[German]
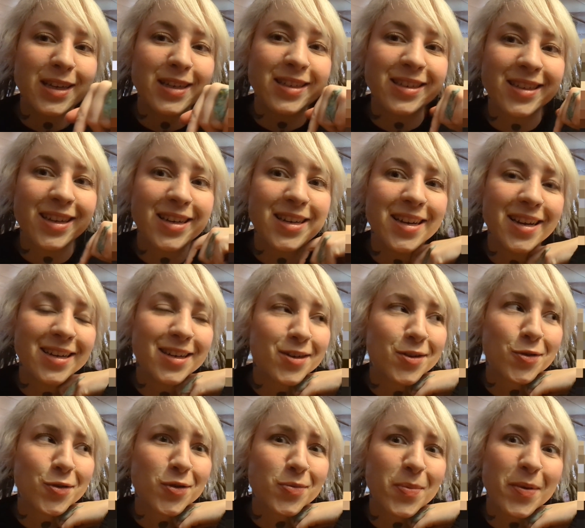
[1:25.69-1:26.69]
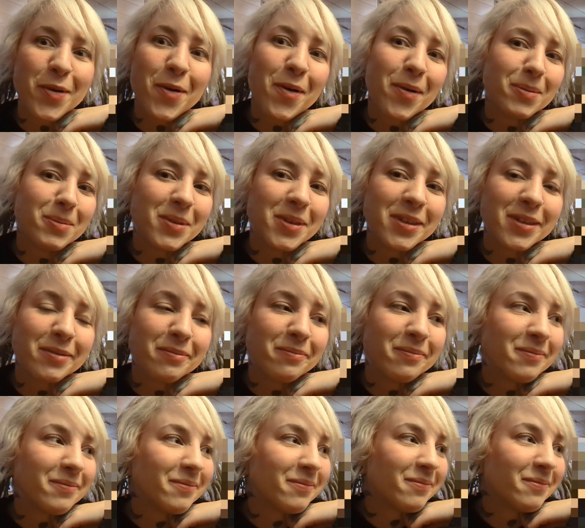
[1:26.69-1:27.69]
Essen dann hier an den Tisch bekommt.
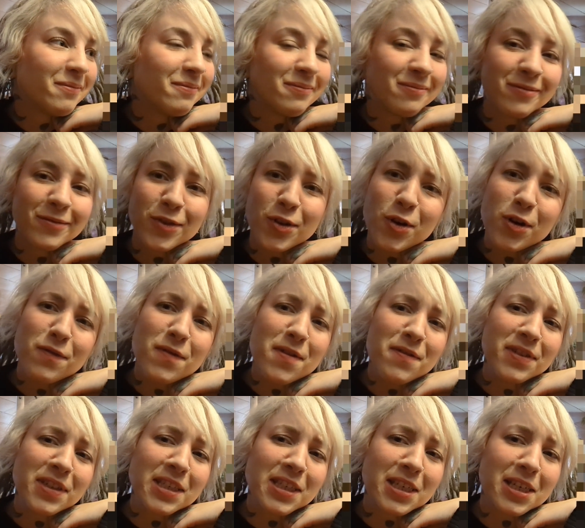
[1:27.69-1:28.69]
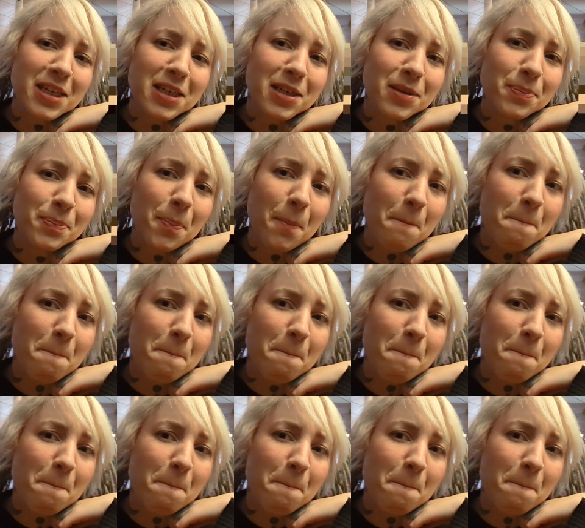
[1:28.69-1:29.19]
Irgendwie witzig.